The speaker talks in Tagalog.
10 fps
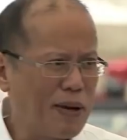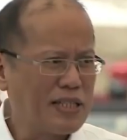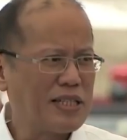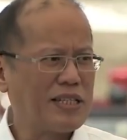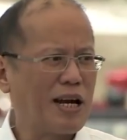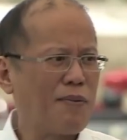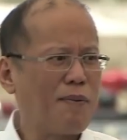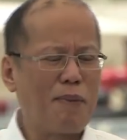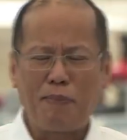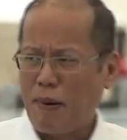para sa isa
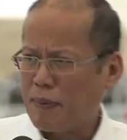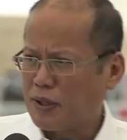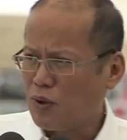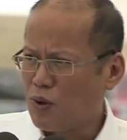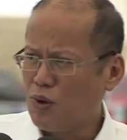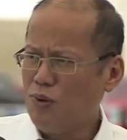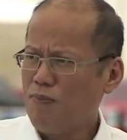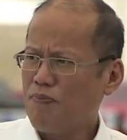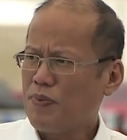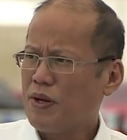namang pagpapatotoo.
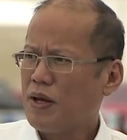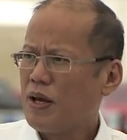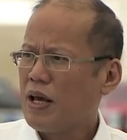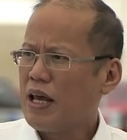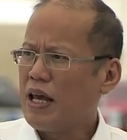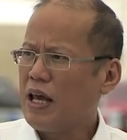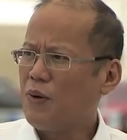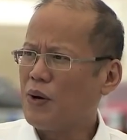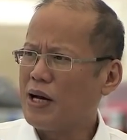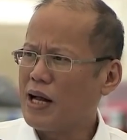
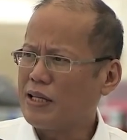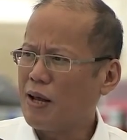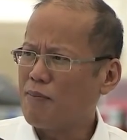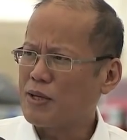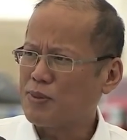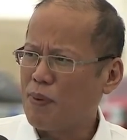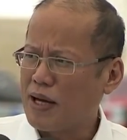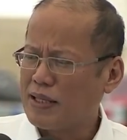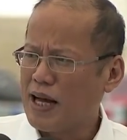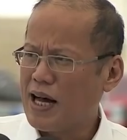Iiwan nating mas
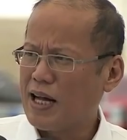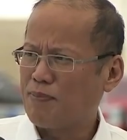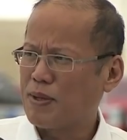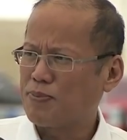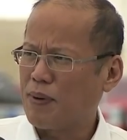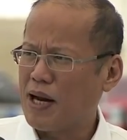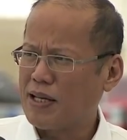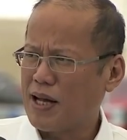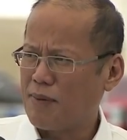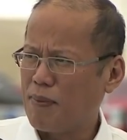maganda at mas
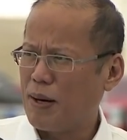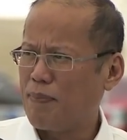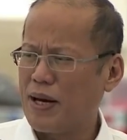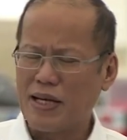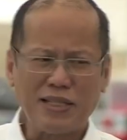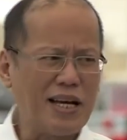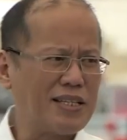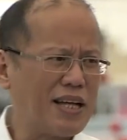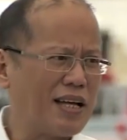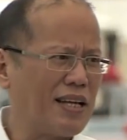panatag ang Pilipinas
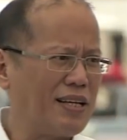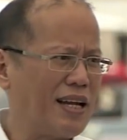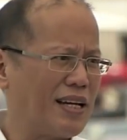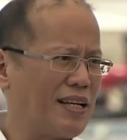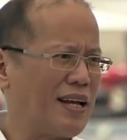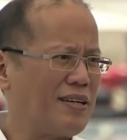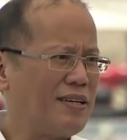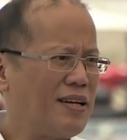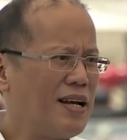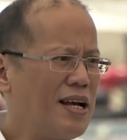kaysa ating dinatan.
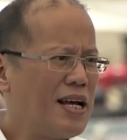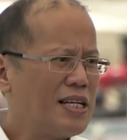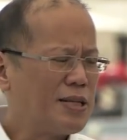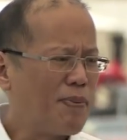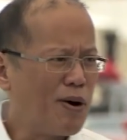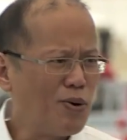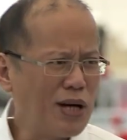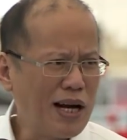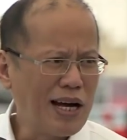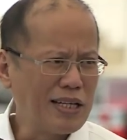Sa
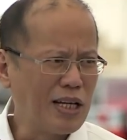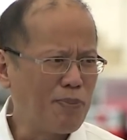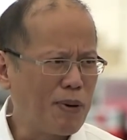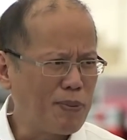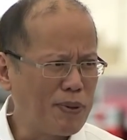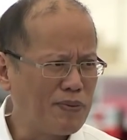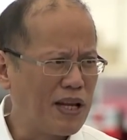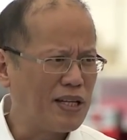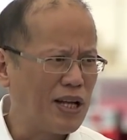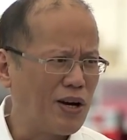panguna ng ating Department of
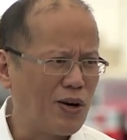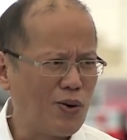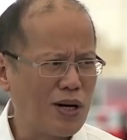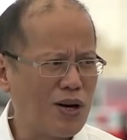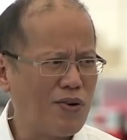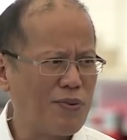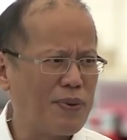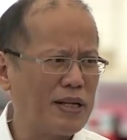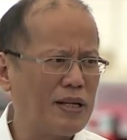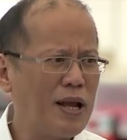the Interior and Local
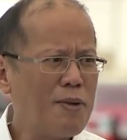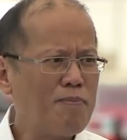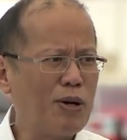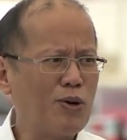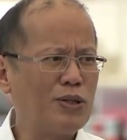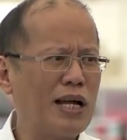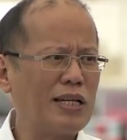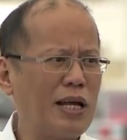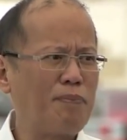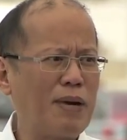Government, malugod
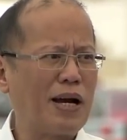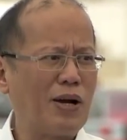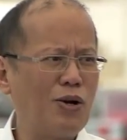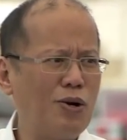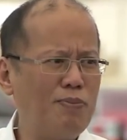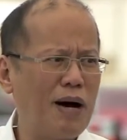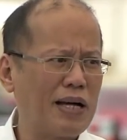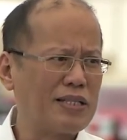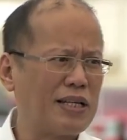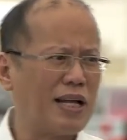natin pinagkalob ang
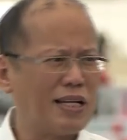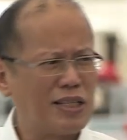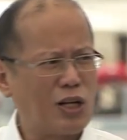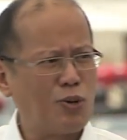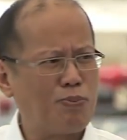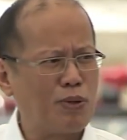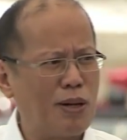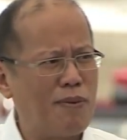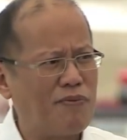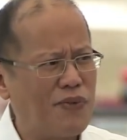135
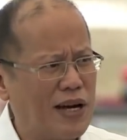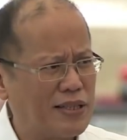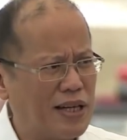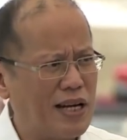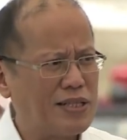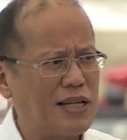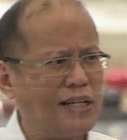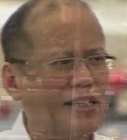fire trucks at